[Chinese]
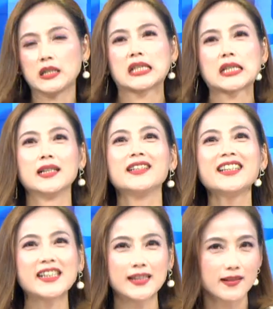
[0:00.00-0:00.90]
神
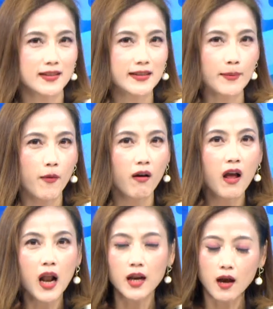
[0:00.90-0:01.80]
奇的是什么？
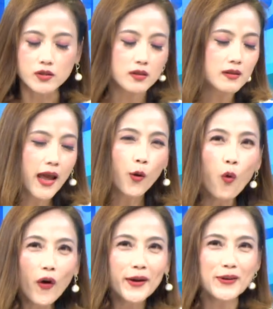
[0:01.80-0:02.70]
老师带
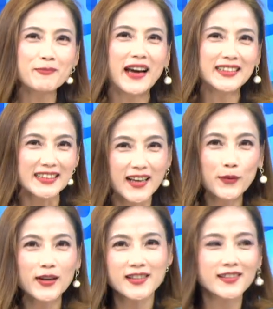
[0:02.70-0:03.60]
会员买的
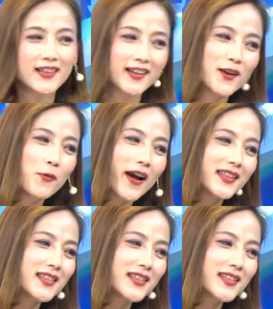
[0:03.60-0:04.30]
点位竟然跟外